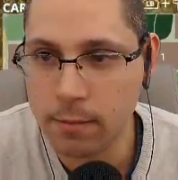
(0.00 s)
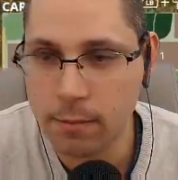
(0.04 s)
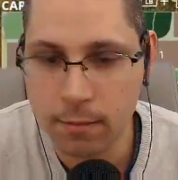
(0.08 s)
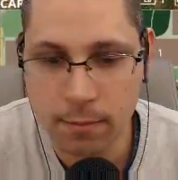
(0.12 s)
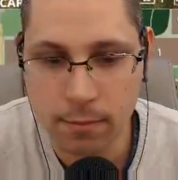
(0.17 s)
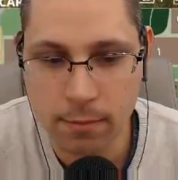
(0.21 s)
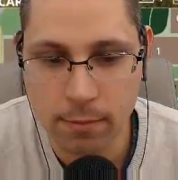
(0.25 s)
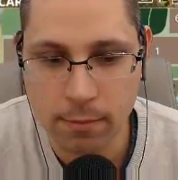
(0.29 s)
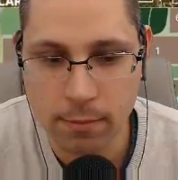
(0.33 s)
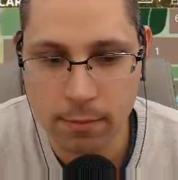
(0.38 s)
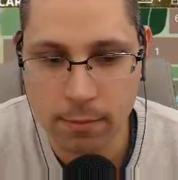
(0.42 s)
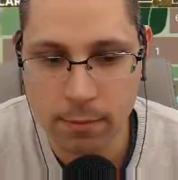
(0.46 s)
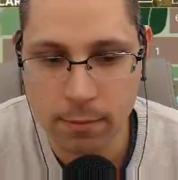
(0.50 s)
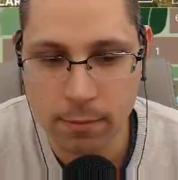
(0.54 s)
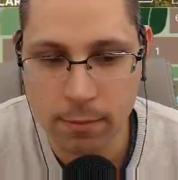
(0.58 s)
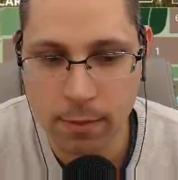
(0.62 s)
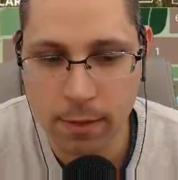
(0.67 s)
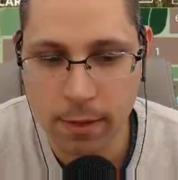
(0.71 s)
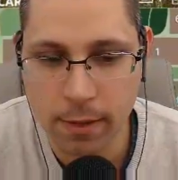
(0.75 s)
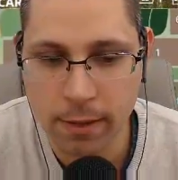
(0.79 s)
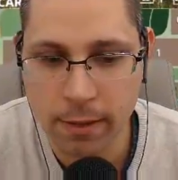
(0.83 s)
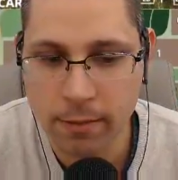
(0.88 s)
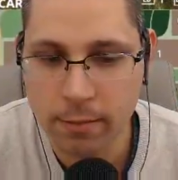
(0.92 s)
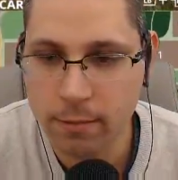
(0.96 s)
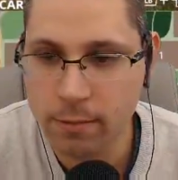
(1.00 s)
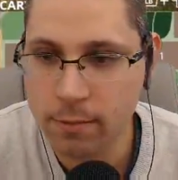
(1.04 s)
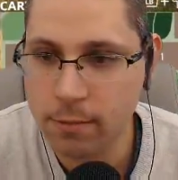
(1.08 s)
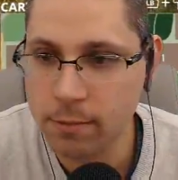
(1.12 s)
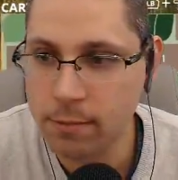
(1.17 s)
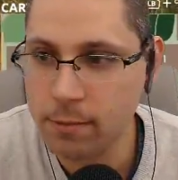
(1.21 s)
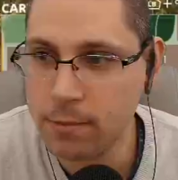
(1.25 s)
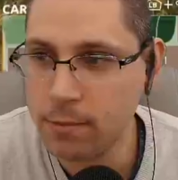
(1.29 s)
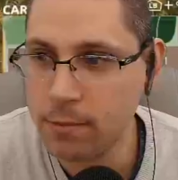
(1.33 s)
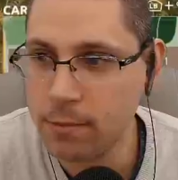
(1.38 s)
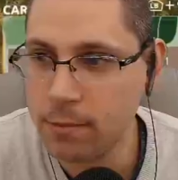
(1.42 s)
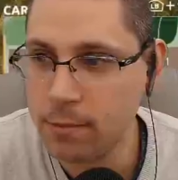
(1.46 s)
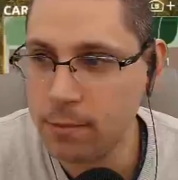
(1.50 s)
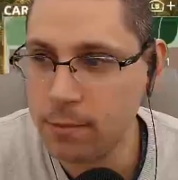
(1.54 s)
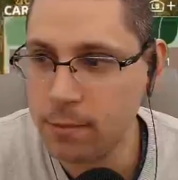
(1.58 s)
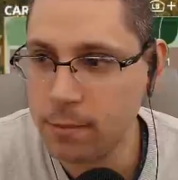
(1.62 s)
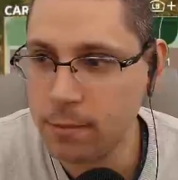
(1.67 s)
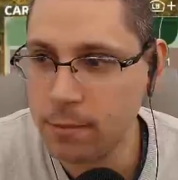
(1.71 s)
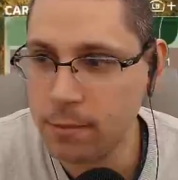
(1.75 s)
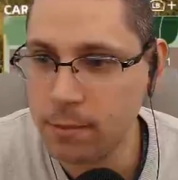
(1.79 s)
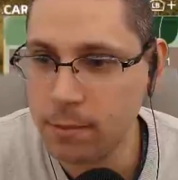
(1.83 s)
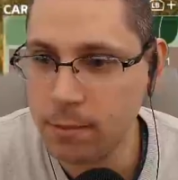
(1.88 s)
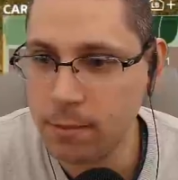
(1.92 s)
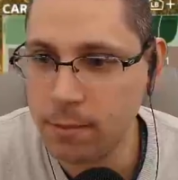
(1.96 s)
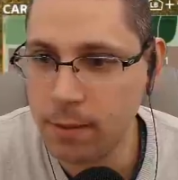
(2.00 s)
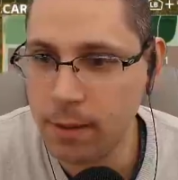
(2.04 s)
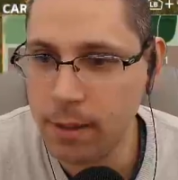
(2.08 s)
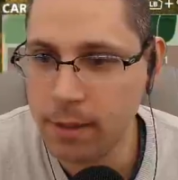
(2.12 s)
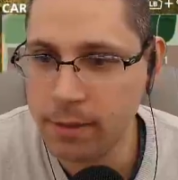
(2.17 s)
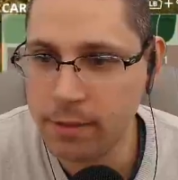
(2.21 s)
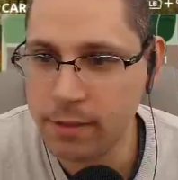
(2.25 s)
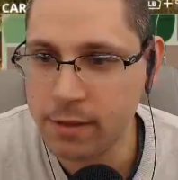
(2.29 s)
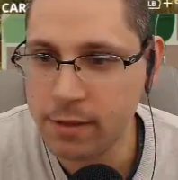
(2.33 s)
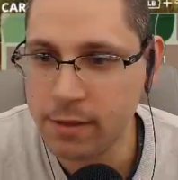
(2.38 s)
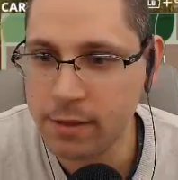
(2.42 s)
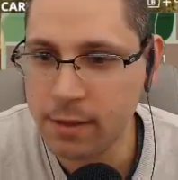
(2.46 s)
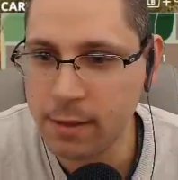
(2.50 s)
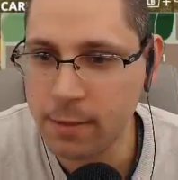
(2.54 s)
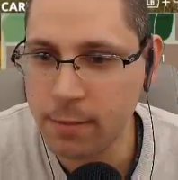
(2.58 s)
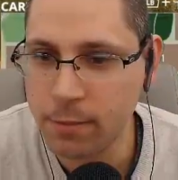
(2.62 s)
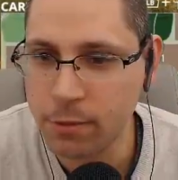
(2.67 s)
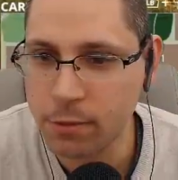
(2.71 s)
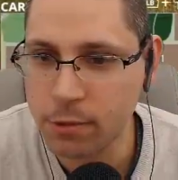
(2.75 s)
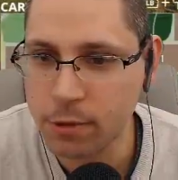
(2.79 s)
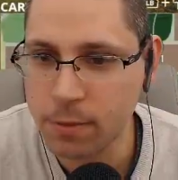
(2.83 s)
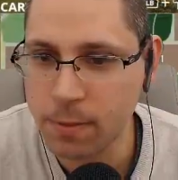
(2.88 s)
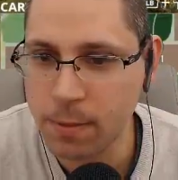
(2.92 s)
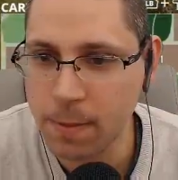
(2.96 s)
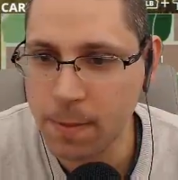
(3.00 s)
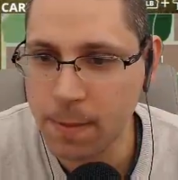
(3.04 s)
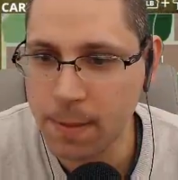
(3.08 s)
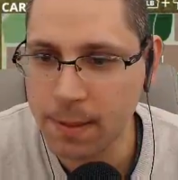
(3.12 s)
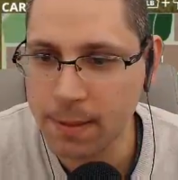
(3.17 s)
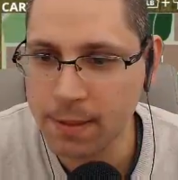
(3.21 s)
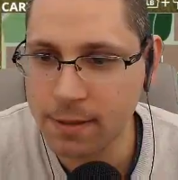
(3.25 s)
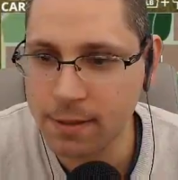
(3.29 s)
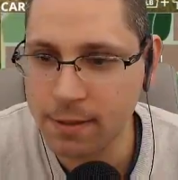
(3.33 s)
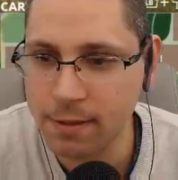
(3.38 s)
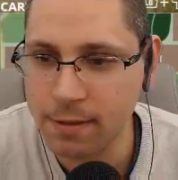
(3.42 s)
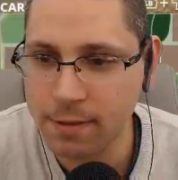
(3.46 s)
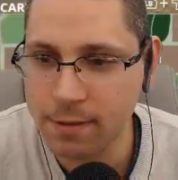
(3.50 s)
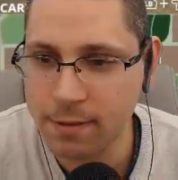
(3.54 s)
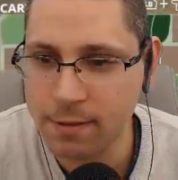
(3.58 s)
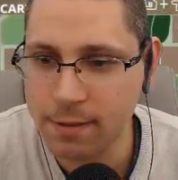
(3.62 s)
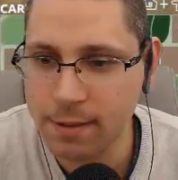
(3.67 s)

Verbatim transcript: Oh, ouais, ouais, si c'est bon, je peux passer.